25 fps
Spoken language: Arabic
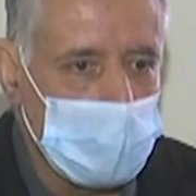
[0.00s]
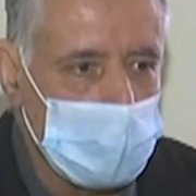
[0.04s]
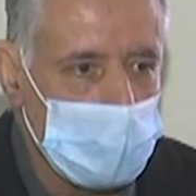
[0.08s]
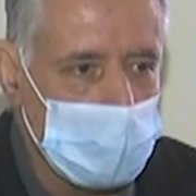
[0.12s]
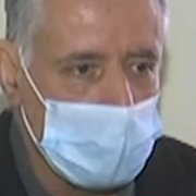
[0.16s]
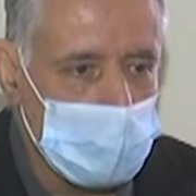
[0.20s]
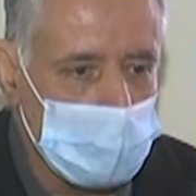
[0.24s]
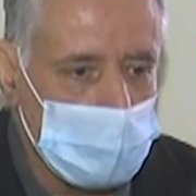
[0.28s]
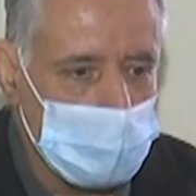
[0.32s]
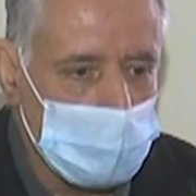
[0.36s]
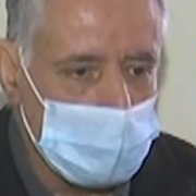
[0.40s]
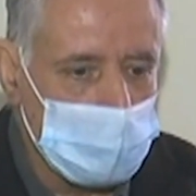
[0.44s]

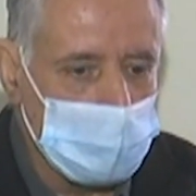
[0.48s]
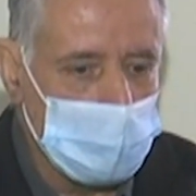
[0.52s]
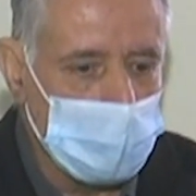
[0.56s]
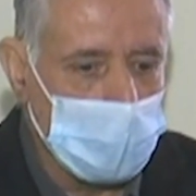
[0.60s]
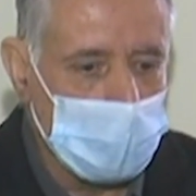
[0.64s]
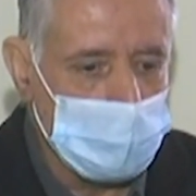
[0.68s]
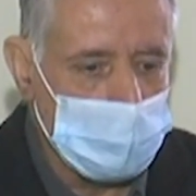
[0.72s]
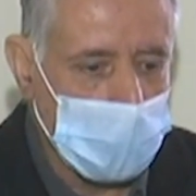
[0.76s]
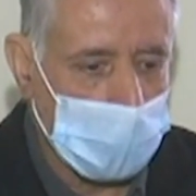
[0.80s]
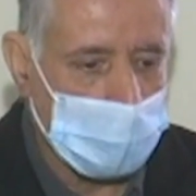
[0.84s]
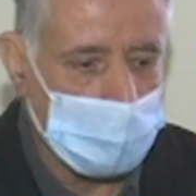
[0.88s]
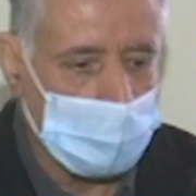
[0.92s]

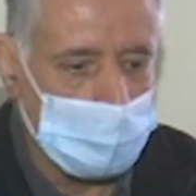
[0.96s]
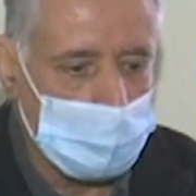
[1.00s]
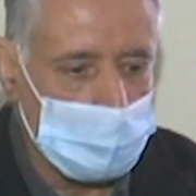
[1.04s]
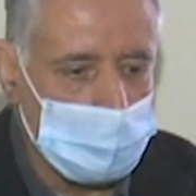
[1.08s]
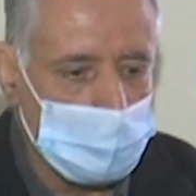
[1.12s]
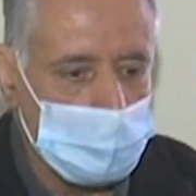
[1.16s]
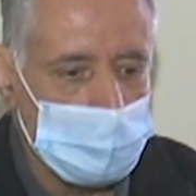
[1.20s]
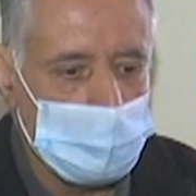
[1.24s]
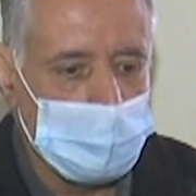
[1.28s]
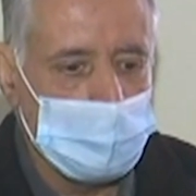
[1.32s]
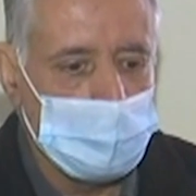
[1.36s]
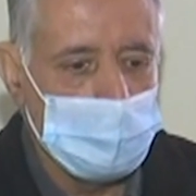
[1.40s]
ونوع يعني
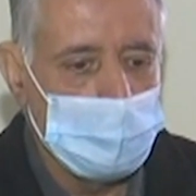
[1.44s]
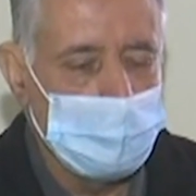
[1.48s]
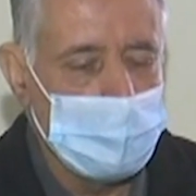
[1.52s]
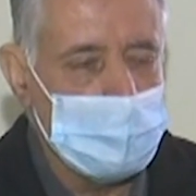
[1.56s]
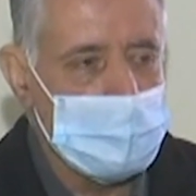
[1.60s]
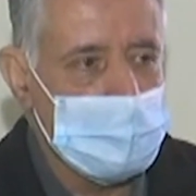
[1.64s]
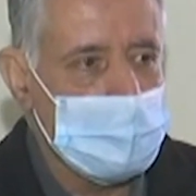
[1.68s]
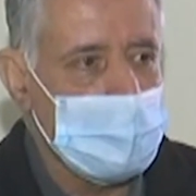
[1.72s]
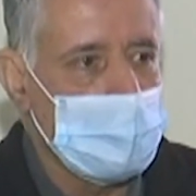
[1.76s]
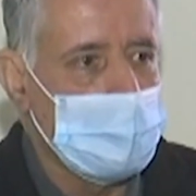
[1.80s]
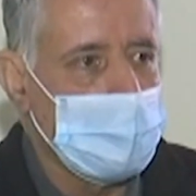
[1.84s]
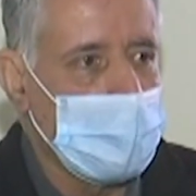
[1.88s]

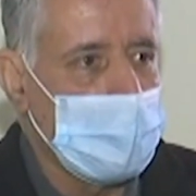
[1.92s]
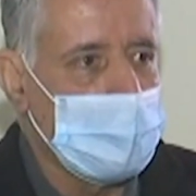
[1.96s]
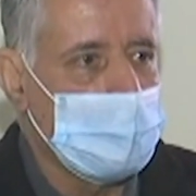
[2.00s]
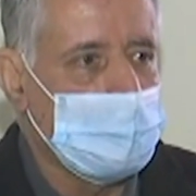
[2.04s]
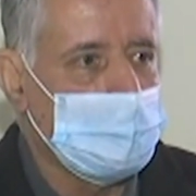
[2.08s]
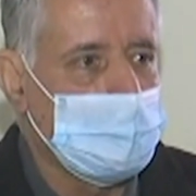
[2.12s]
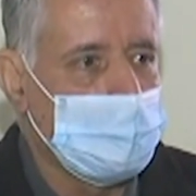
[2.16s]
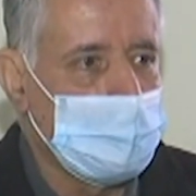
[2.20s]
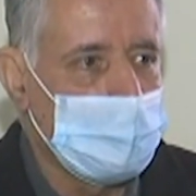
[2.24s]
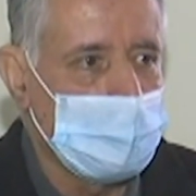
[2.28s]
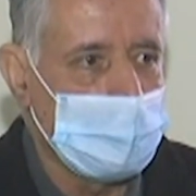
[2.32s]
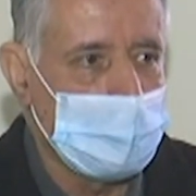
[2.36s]
نمشي الوقت
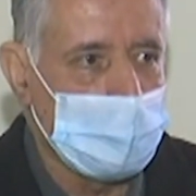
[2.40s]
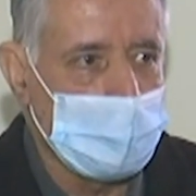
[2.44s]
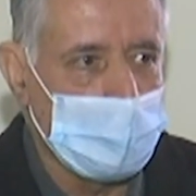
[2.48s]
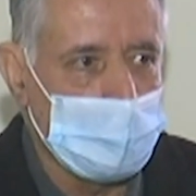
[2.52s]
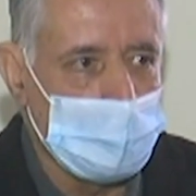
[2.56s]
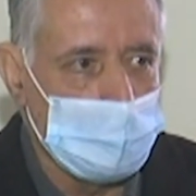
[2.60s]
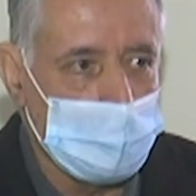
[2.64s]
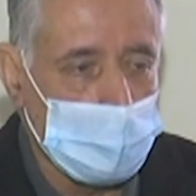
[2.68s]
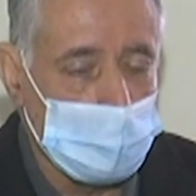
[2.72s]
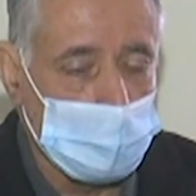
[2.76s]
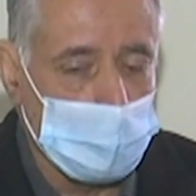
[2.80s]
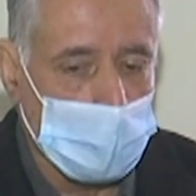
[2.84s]

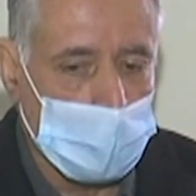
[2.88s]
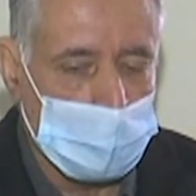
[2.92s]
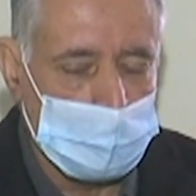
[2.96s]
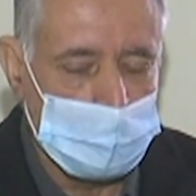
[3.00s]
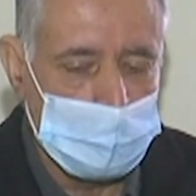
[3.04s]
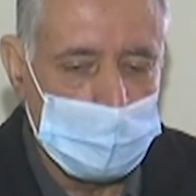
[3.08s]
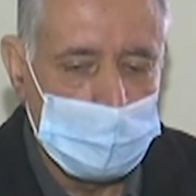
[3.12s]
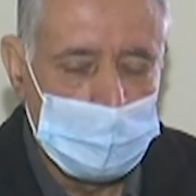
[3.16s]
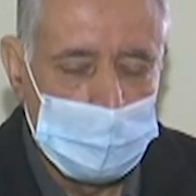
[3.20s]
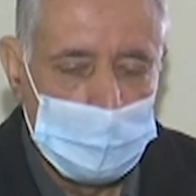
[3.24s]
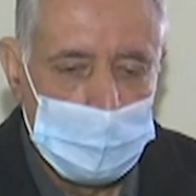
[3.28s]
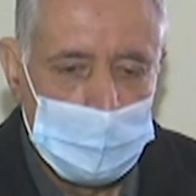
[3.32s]
بالموضوع
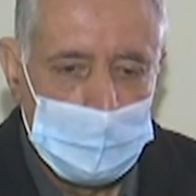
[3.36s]
هذا